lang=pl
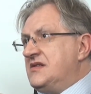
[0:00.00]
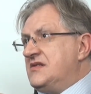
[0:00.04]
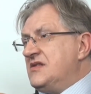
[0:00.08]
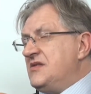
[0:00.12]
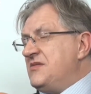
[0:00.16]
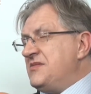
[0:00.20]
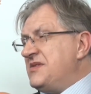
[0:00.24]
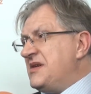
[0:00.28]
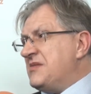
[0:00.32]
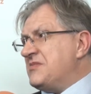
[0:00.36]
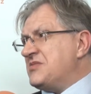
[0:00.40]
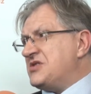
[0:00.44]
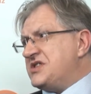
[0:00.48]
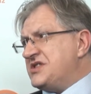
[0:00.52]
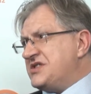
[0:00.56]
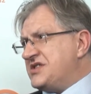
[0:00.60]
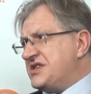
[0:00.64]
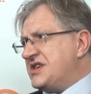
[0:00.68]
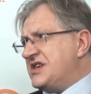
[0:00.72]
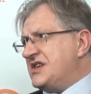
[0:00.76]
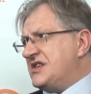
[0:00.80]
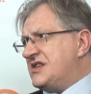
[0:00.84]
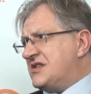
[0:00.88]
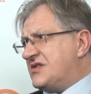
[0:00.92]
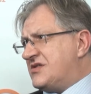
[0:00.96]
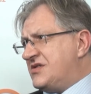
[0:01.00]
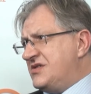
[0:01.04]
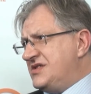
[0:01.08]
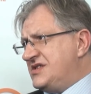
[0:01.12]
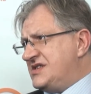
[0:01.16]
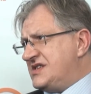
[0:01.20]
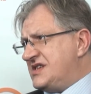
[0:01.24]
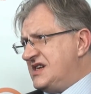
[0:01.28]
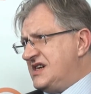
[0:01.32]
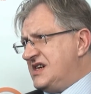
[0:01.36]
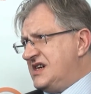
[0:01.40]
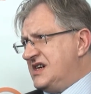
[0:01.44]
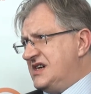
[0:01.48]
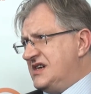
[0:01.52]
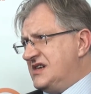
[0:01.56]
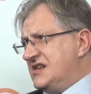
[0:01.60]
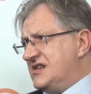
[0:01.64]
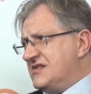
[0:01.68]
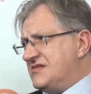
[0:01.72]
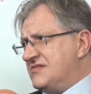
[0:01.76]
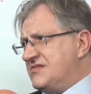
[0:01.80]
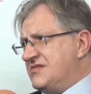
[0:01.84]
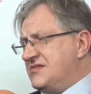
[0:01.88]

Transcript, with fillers: No ja myślę, że nie tylko Izrael.